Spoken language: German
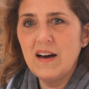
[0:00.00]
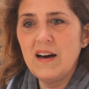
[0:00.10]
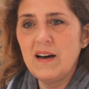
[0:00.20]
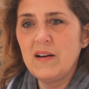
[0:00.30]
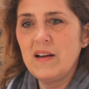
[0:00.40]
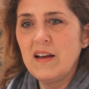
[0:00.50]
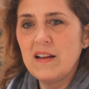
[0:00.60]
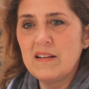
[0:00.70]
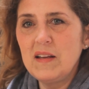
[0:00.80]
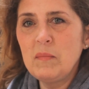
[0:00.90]
äh,
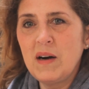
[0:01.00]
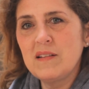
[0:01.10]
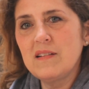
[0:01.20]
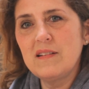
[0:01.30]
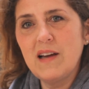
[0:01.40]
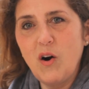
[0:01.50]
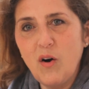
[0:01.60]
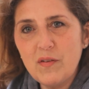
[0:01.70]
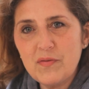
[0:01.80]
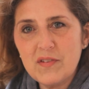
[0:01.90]
die man sich ja
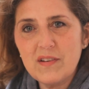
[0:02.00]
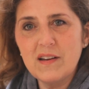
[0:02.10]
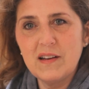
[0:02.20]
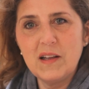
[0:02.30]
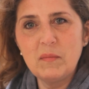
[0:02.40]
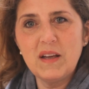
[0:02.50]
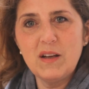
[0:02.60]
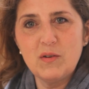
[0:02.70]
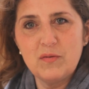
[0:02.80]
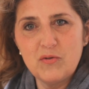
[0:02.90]
oft äh, im
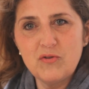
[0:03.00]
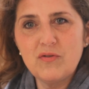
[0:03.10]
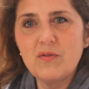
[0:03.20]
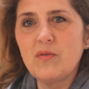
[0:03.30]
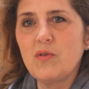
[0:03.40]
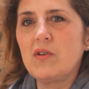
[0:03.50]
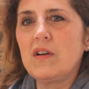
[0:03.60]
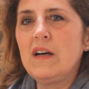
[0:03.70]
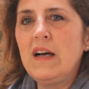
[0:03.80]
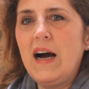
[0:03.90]
Kino wünschen würde.